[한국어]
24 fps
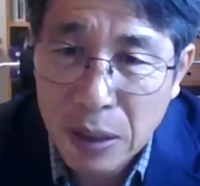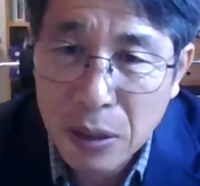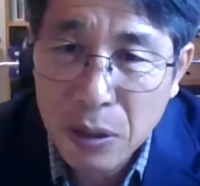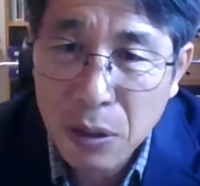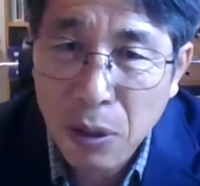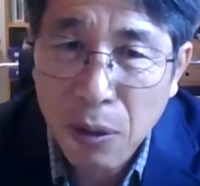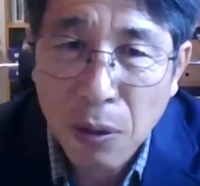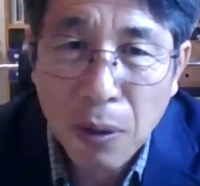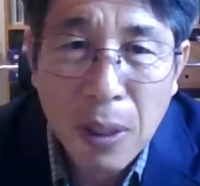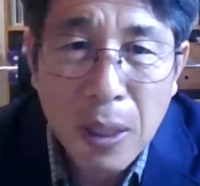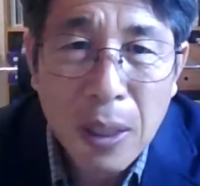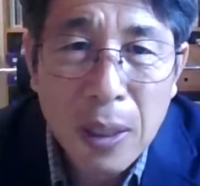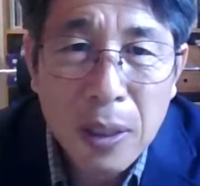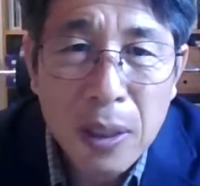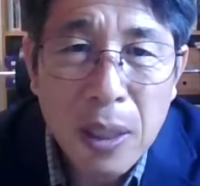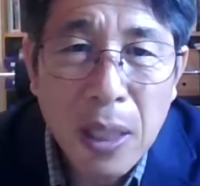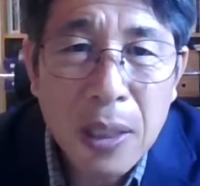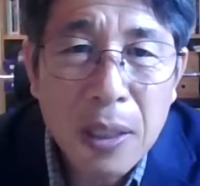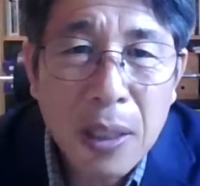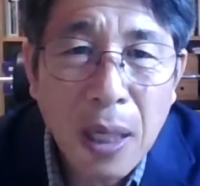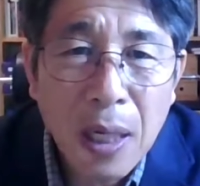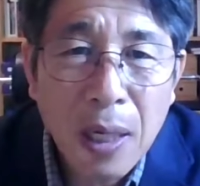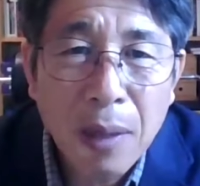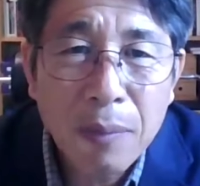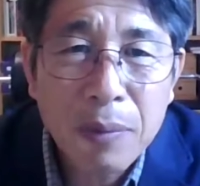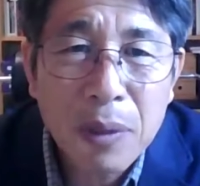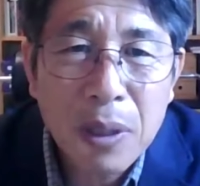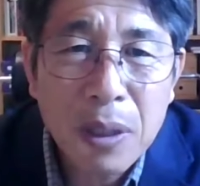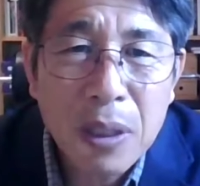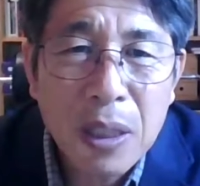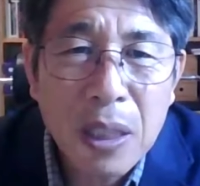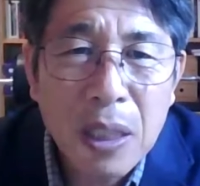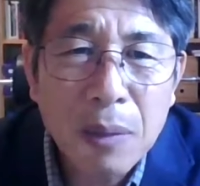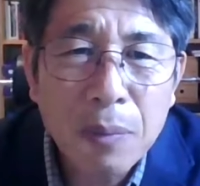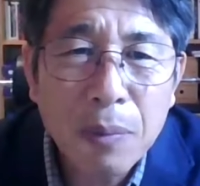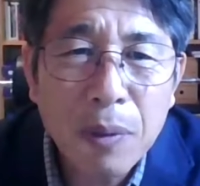그렇죠? 근데 이
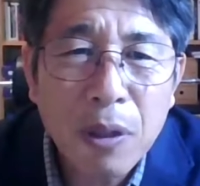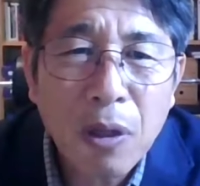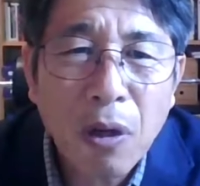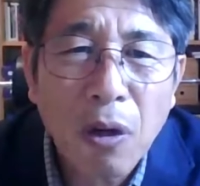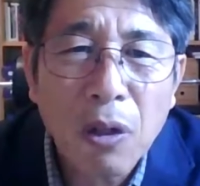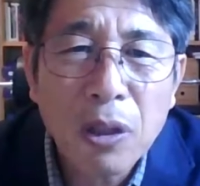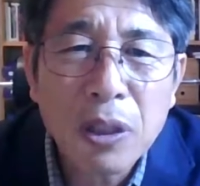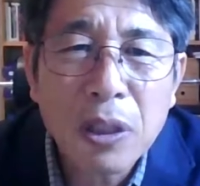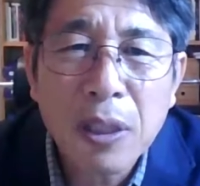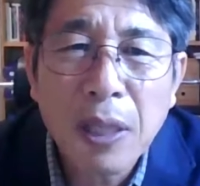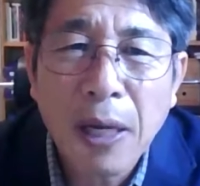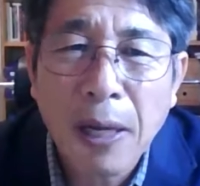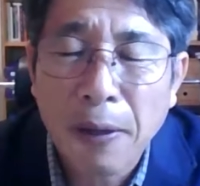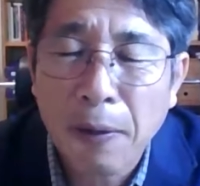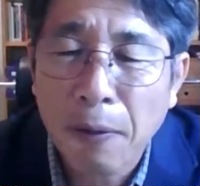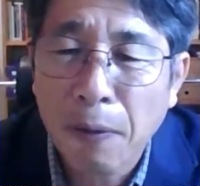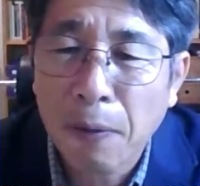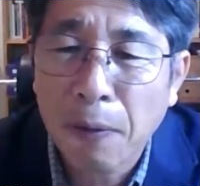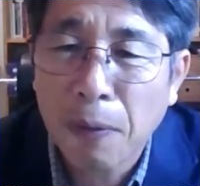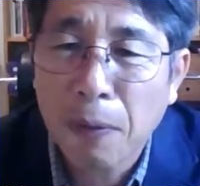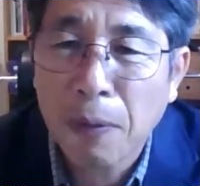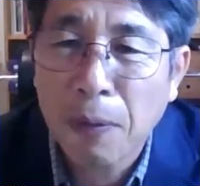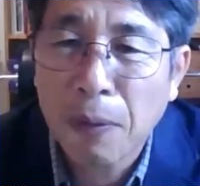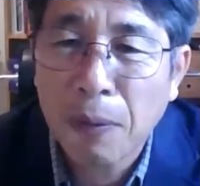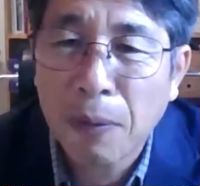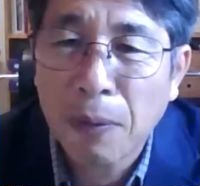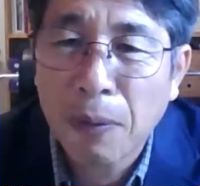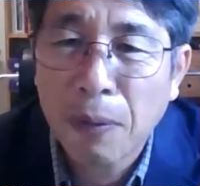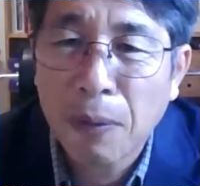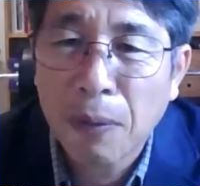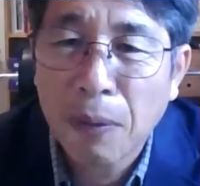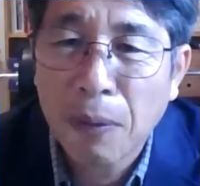사람들은 입을 거실해요.